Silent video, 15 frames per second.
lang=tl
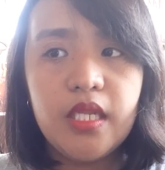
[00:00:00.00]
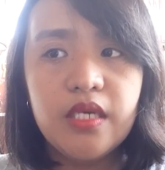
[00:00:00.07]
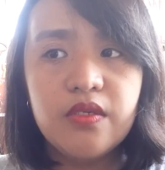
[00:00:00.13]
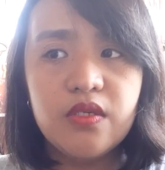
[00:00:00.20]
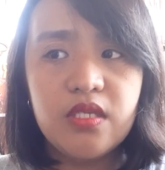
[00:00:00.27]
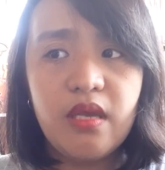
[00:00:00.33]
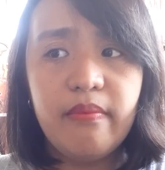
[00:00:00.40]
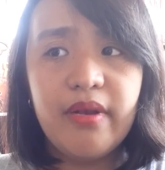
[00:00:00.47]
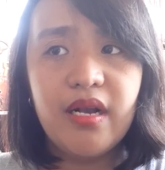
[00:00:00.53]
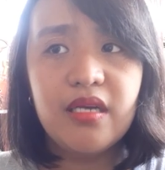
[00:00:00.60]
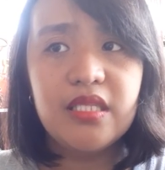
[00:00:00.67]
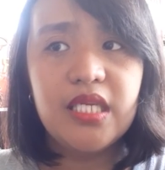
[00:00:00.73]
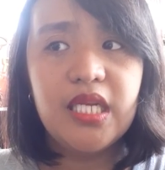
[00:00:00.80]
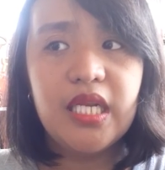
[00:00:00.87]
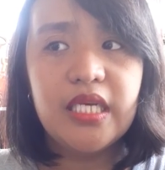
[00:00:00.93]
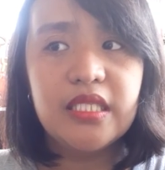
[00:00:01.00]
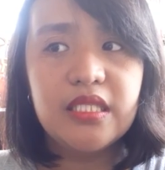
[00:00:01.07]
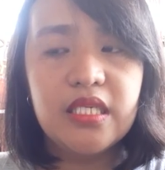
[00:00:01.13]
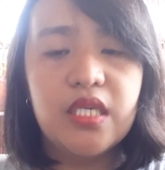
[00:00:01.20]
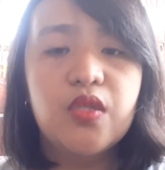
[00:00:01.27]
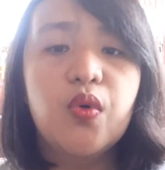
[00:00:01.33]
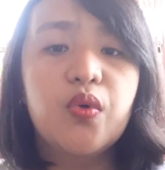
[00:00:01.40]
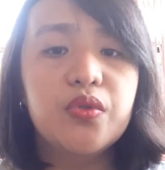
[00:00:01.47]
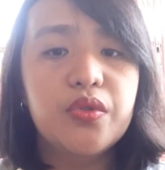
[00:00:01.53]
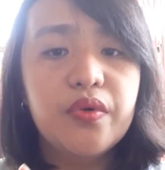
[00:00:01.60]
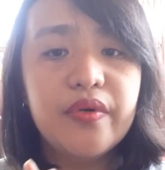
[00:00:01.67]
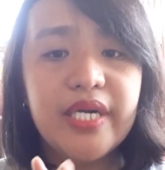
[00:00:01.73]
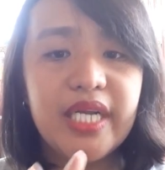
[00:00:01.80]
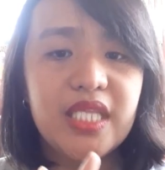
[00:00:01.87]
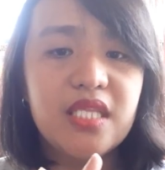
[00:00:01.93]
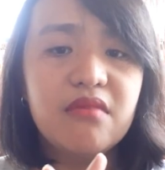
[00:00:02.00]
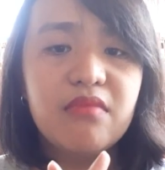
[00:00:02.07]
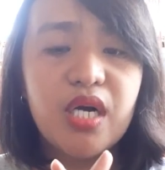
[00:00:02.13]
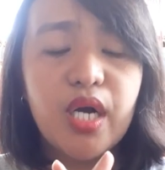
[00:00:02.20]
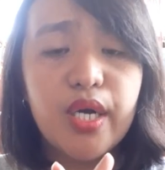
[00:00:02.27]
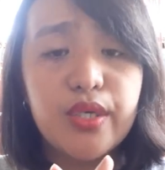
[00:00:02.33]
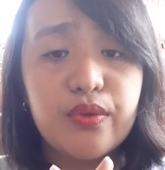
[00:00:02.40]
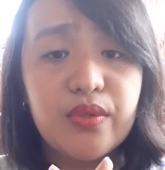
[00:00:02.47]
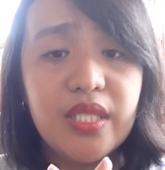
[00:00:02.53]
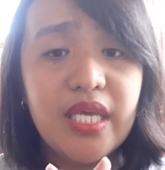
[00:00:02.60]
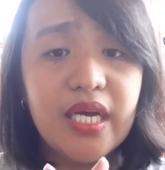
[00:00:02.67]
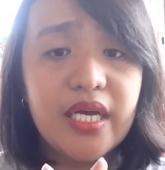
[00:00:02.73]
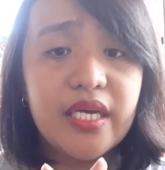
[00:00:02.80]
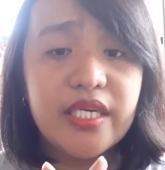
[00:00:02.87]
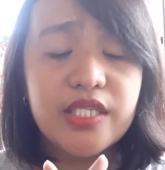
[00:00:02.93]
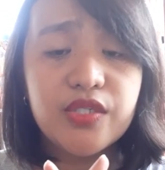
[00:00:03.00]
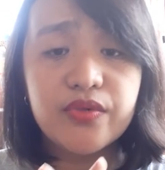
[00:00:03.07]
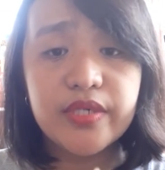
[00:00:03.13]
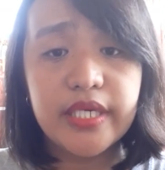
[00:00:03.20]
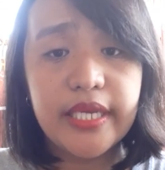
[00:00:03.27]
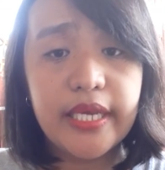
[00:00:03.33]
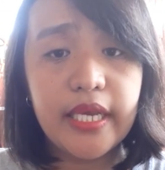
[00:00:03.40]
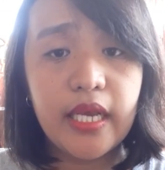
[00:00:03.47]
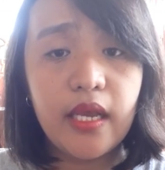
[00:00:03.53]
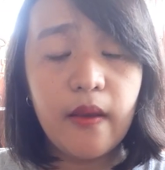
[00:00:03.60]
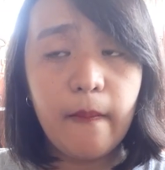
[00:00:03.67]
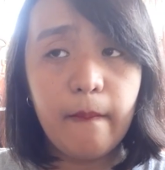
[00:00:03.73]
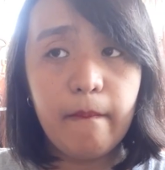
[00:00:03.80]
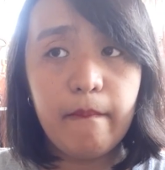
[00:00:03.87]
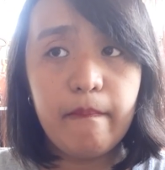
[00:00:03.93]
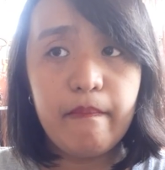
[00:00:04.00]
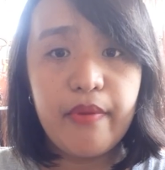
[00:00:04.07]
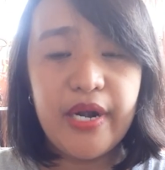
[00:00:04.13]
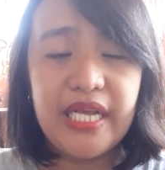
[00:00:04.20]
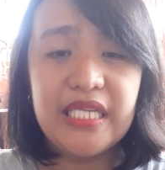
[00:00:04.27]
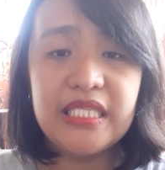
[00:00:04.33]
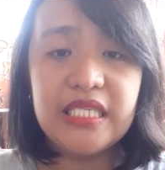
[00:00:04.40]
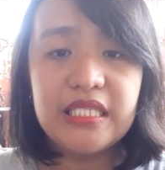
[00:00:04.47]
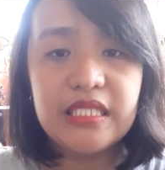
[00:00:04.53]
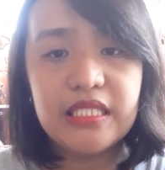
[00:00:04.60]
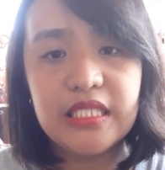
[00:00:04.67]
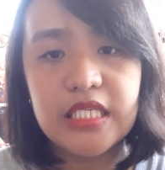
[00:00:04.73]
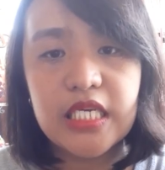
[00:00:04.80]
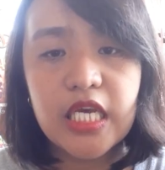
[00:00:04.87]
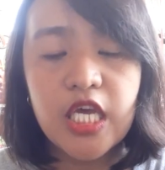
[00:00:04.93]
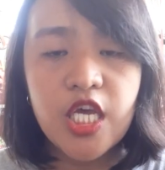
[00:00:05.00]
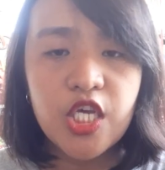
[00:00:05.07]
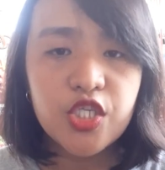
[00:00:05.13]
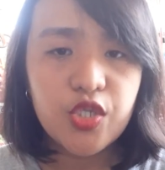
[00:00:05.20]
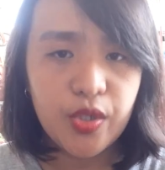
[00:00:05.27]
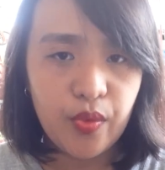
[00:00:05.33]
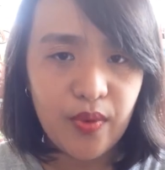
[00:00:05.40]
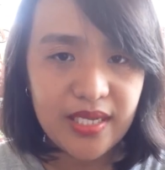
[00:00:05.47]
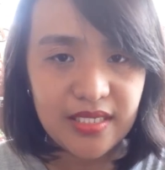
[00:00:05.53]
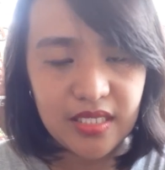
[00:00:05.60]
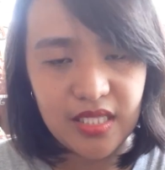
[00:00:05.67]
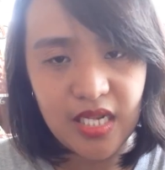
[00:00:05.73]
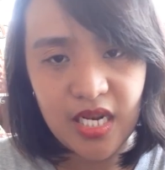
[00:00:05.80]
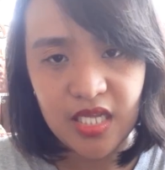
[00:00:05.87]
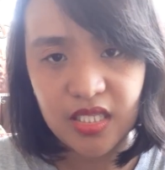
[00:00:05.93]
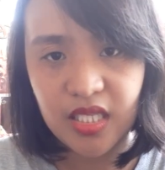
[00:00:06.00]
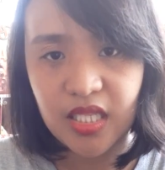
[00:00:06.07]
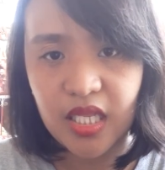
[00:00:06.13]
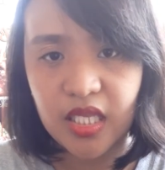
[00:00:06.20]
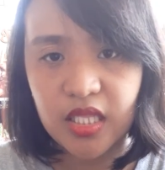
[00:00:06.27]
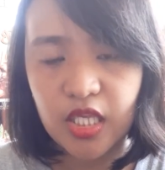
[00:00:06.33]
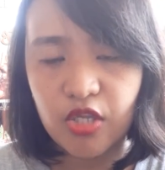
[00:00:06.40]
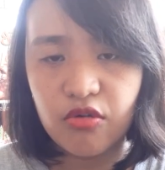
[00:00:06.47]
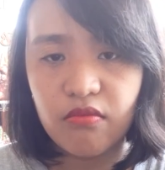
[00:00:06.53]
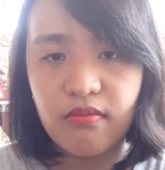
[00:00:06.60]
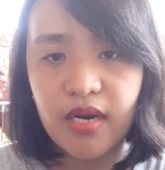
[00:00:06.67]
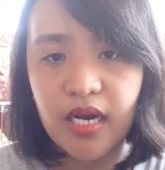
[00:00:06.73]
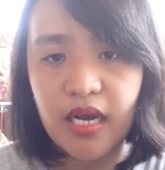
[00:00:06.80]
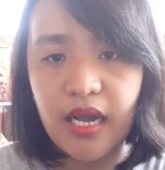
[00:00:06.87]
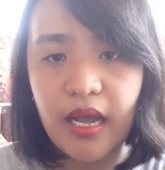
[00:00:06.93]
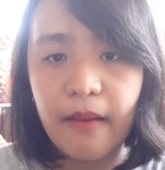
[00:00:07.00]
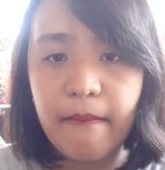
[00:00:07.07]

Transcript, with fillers: So, nga nila, it's a no-no rin na magka-UTI during pregnancy. So, iwasan na lang din natin yung mga